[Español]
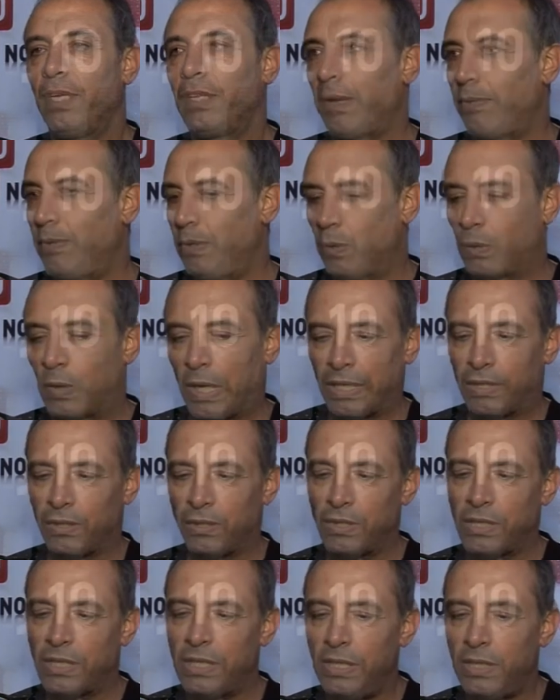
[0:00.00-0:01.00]
también un
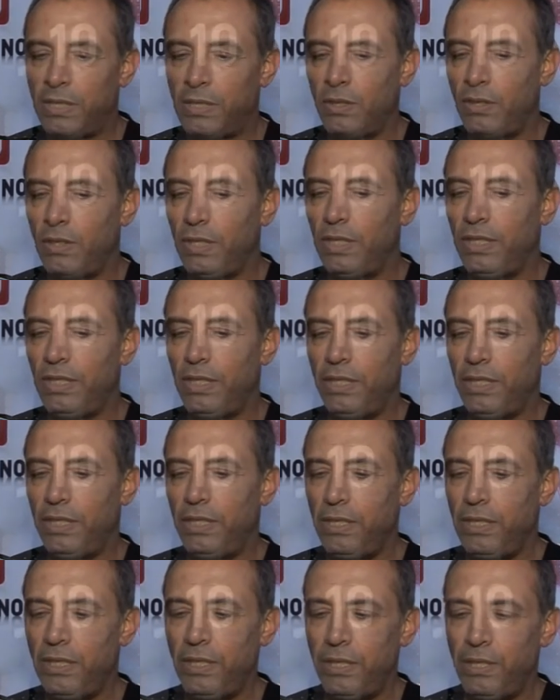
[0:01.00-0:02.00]
cartoncito
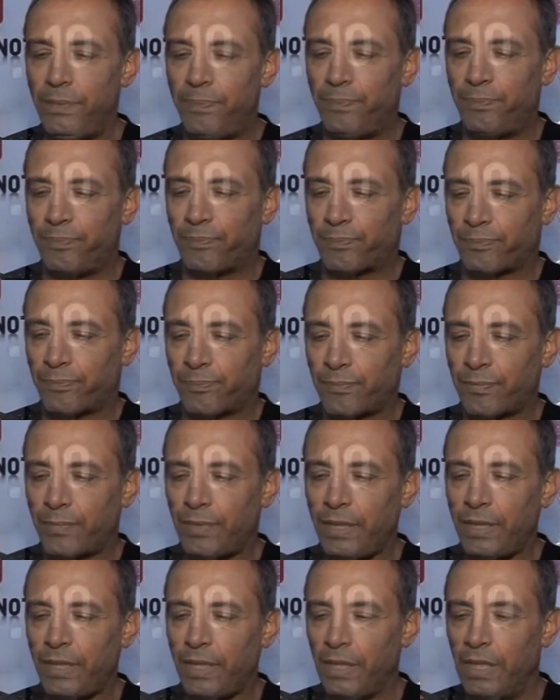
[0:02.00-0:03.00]
y
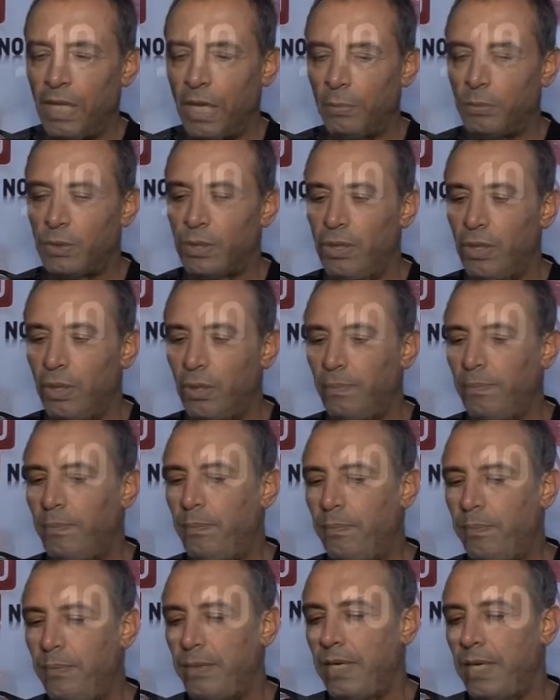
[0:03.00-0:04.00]
la opción
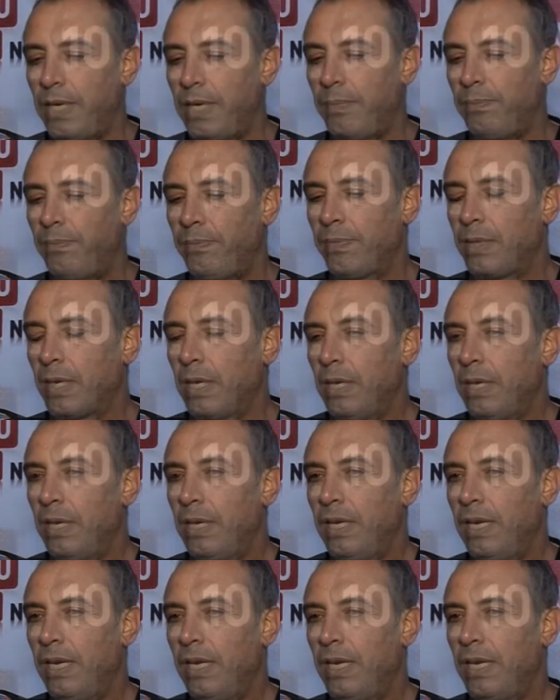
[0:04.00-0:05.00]
de
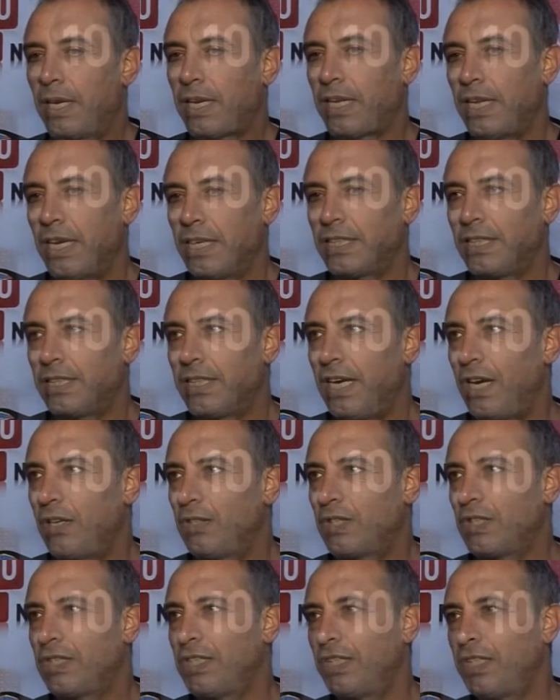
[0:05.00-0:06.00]
eh, quedarse hasta la
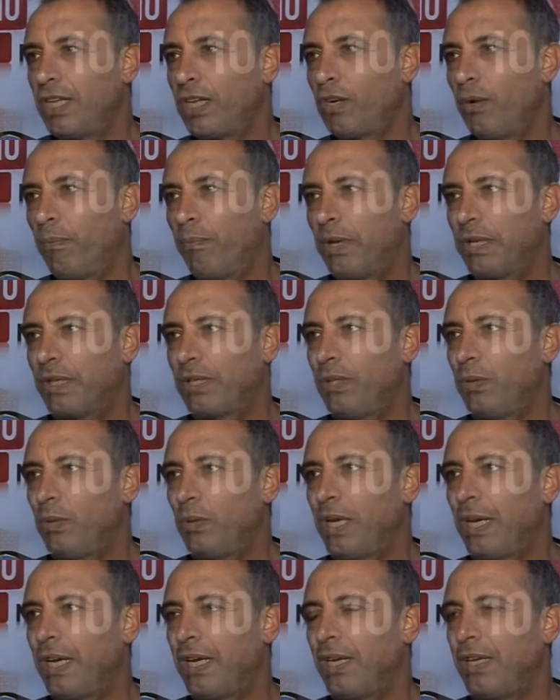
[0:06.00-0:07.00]
nochecita y compartir
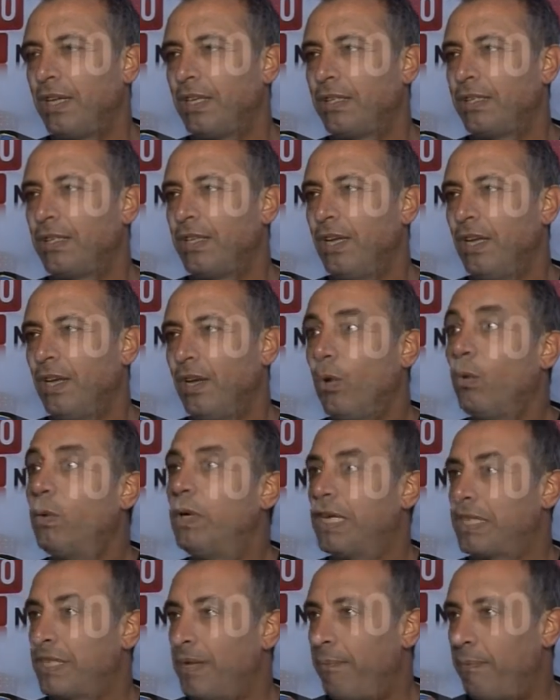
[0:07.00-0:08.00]
unas,
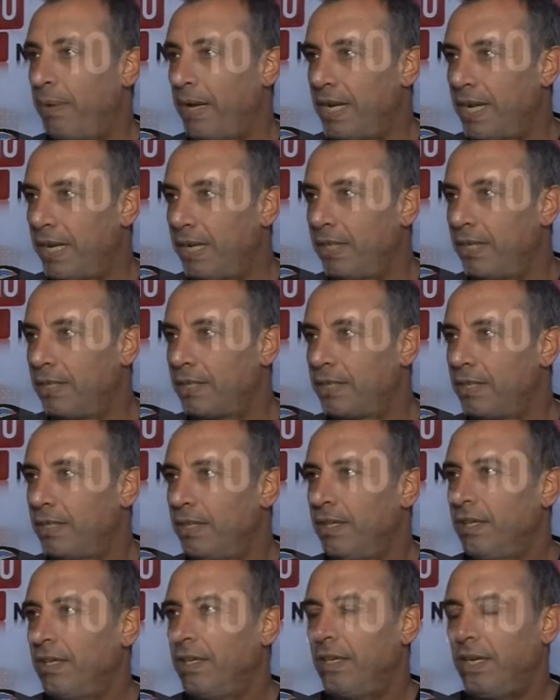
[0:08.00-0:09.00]
unas empanadas.
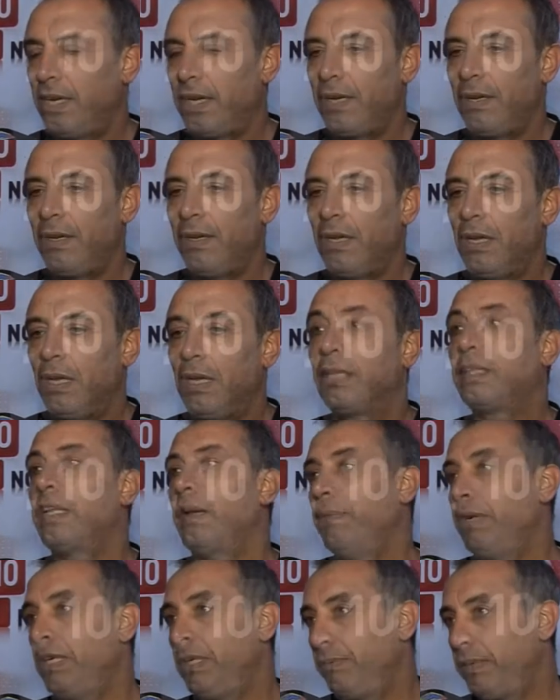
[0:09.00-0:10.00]
¿eh?
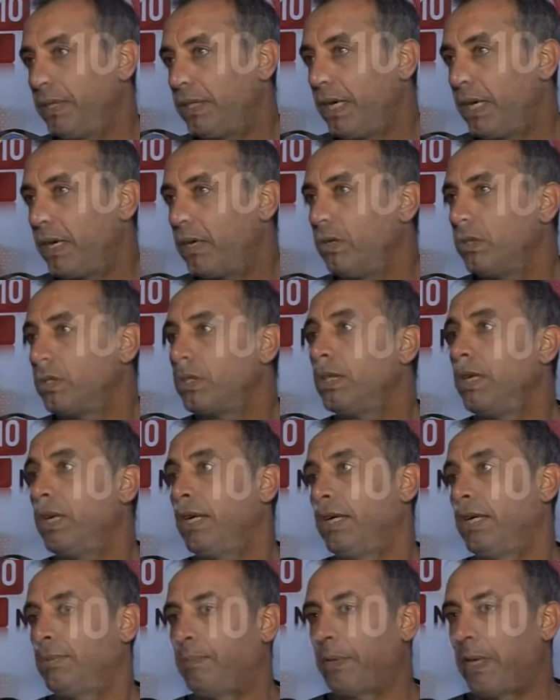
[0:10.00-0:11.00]
También invitarlos
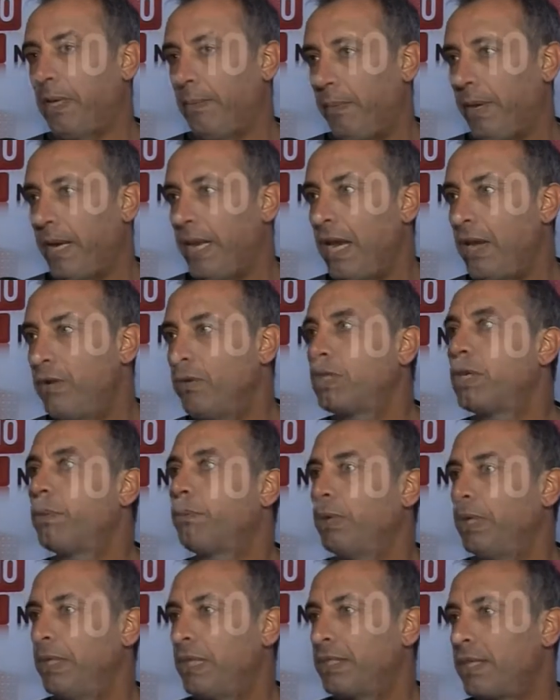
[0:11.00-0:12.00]
que para la noche
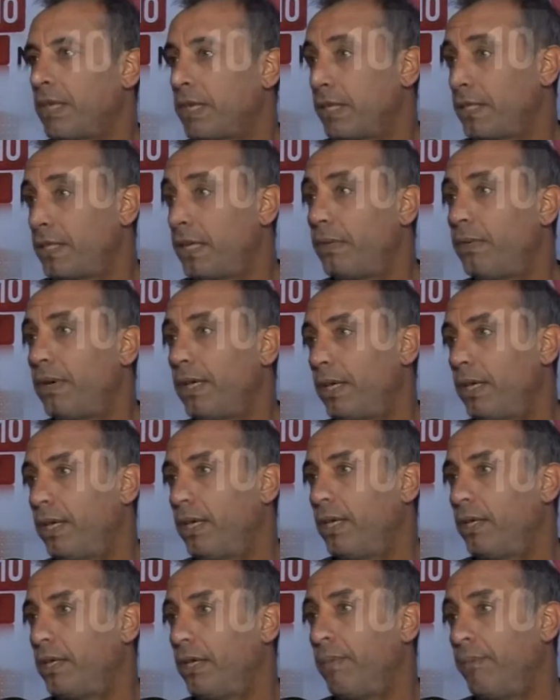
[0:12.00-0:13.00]
pueden hacer reservas
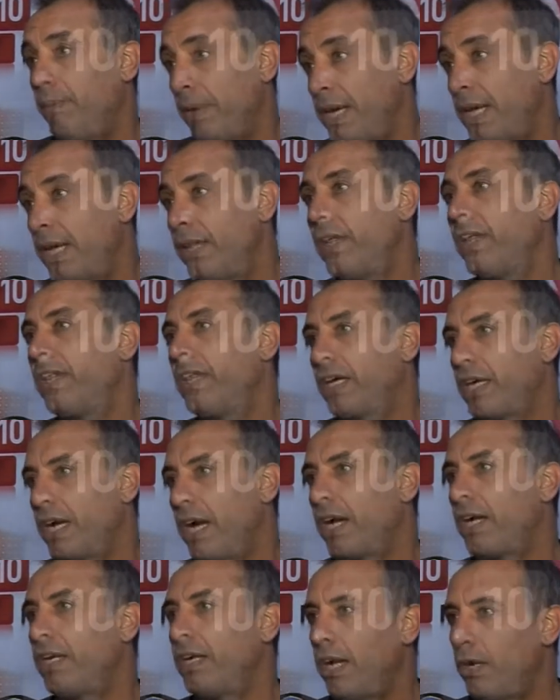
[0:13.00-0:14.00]
de empanadas, de
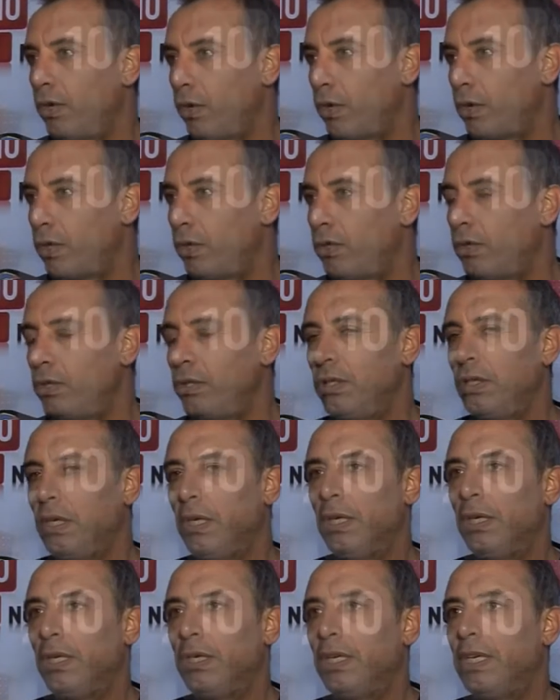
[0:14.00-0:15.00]
carne al horno,
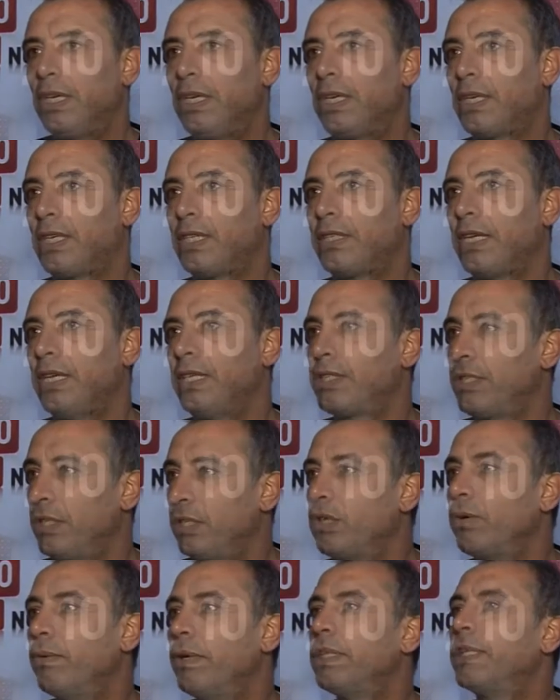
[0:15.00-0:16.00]
eh, que sale
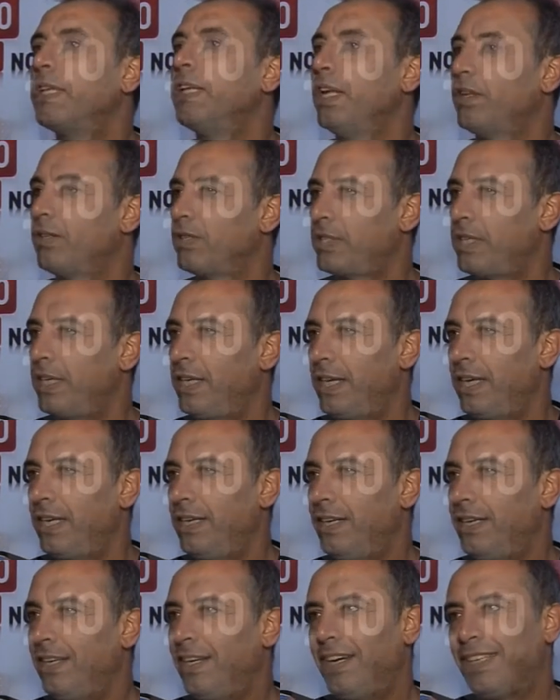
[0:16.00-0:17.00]
120 la docena.
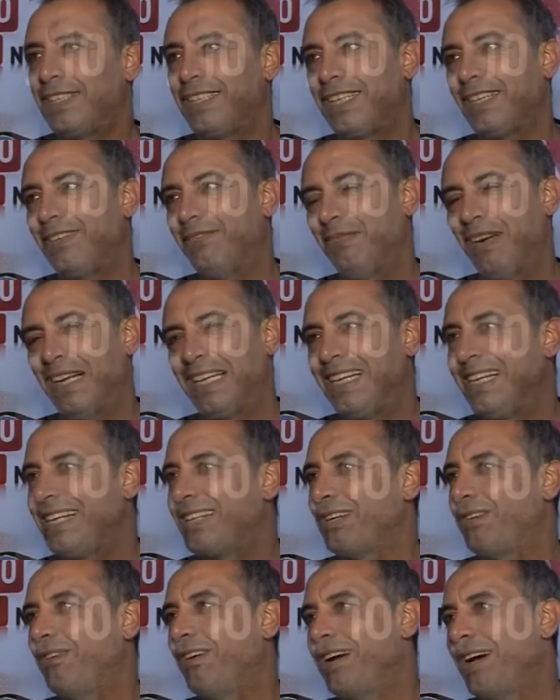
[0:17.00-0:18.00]
Así que mañana
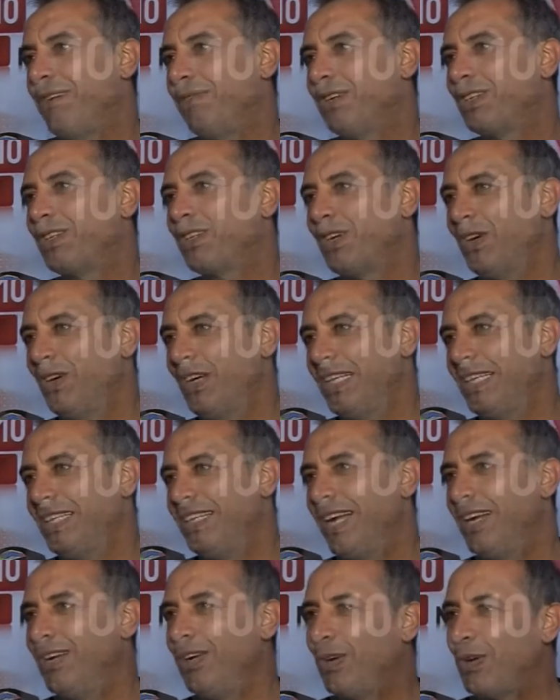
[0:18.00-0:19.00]
trabajamos todo el
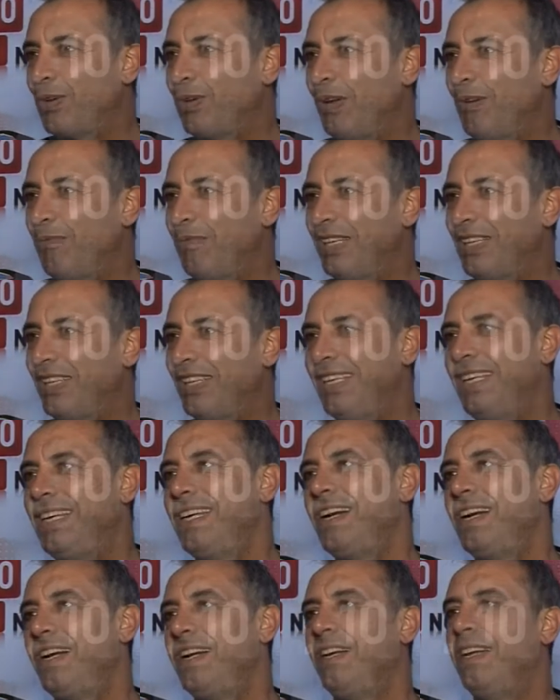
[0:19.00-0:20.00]
día. Locro al
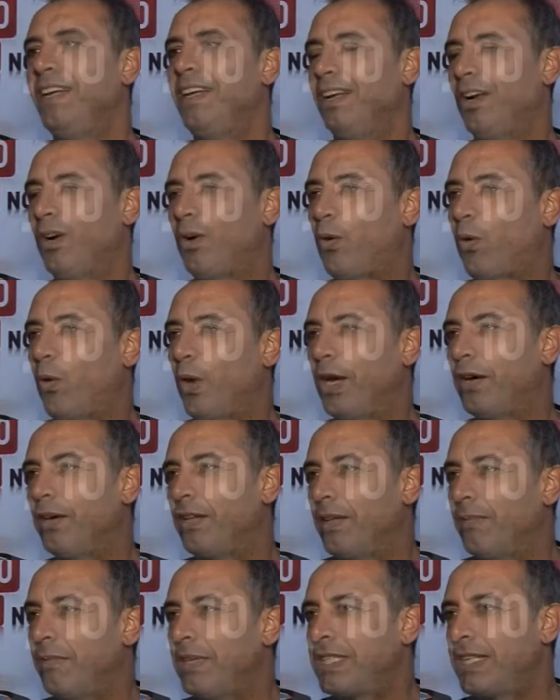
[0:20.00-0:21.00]
mediodía,
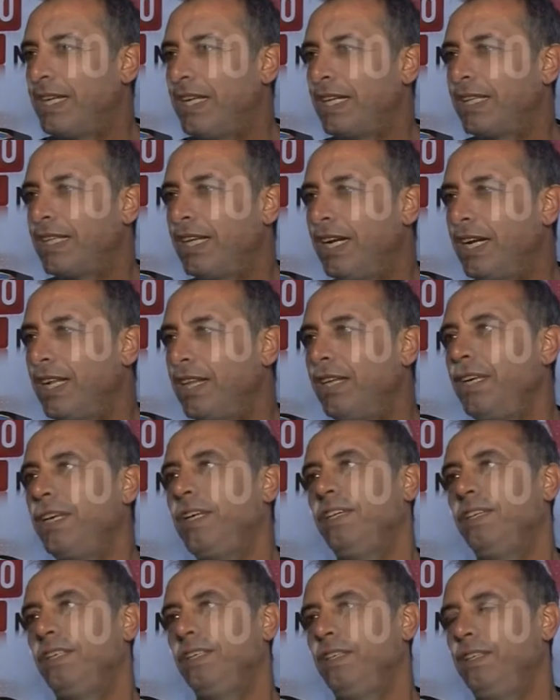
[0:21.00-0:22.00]
juegos de mesa a la
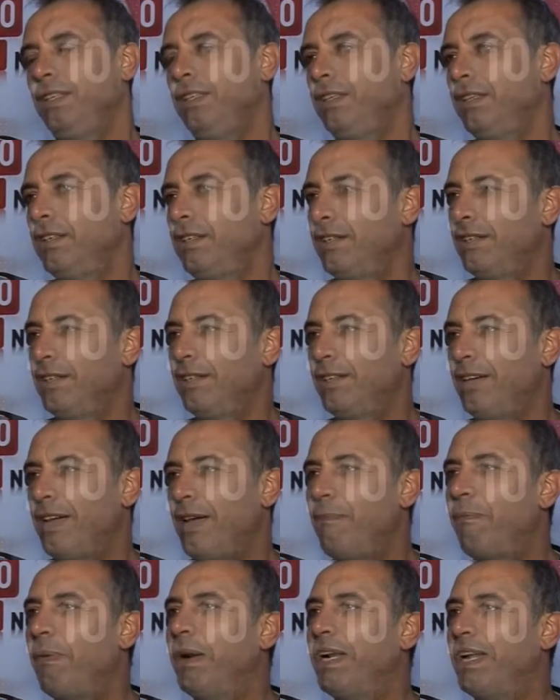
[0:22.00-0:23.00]
tarde y
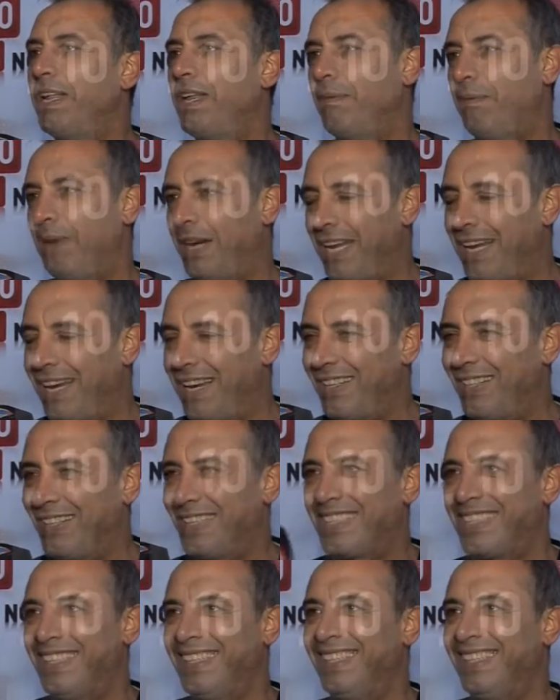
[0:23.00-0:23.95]
empanadas para la noche.